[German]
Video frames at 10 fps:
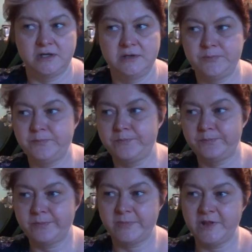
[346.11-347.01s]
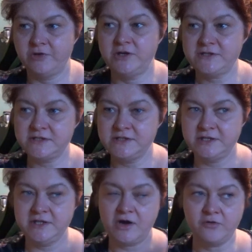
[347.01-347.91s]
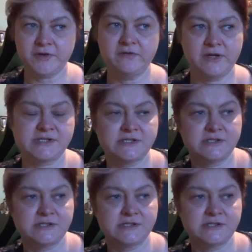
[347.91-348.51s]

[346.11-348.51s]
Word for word: Ähm, Leute, die hier aufgewachsen